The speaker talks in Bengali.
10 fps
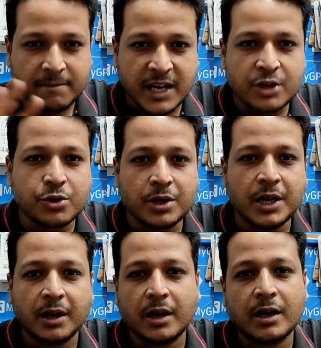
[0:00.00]
টেনশন
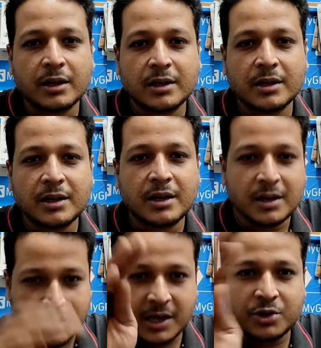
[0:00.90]
নিয়ে না
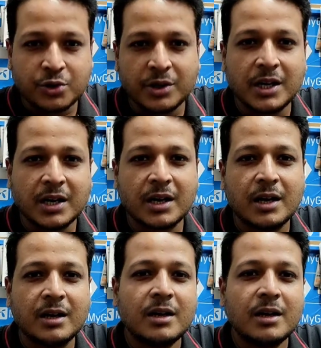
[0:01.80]
টেনশন নিয়েন না